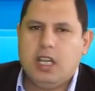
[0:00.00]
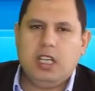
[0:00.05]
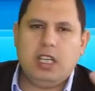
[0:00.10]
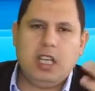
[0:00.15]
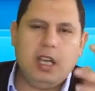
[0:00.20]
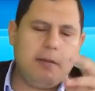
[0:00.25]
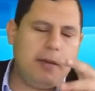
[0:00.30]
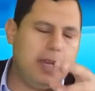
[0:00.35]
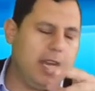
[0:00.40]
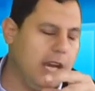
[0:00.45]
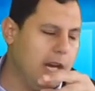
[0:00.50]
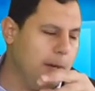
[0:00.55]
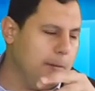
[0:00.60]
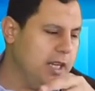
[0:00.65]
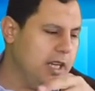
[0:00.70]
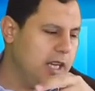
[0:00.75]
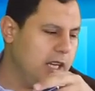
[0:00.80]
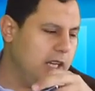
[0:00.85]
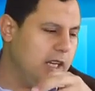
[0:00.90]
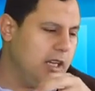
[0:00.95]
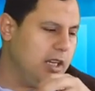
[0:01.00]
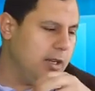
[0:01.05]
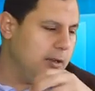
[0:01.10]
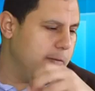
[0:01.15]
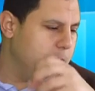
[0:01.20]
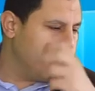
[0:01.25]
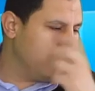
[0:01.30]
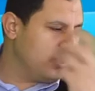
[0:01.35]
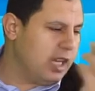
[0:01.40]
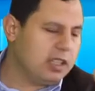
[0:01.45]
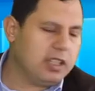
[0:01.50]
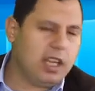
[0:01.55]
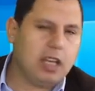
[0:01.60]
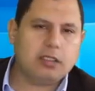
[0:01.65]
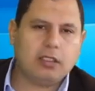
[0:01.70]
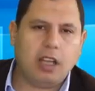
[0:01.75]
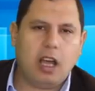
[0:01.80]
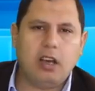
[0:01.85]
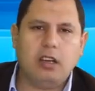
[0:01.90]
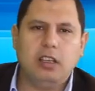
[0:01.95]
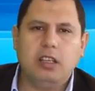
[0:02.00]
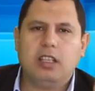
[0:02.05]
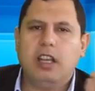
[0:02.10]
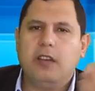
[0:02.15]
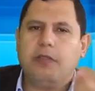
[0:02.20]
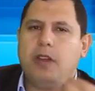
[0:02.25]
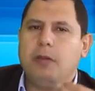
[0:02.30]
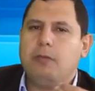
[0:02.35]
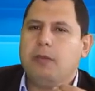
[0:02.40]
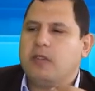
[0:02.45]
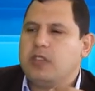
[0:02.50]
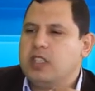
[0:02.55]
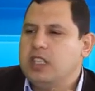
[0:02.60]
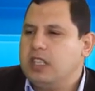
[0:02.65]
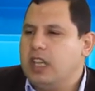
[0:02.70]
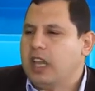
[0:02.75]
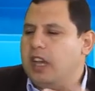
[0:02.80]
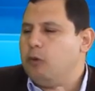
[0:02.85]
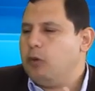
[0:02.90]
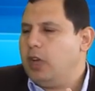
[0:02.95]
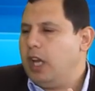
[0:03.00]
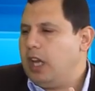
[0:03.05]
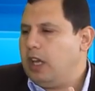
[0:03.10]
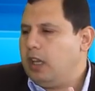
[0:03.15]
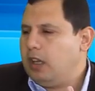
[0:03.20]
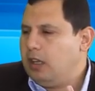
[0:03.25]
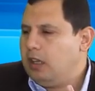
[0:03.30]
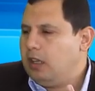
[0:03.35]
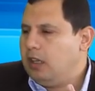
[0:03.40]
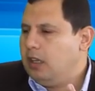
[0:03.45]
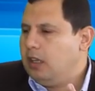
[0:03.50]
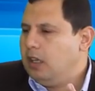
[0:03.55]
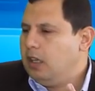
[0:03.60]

انما يجب ان احنا نحتاج تحقيق لنفهم نفسيه هؤلاء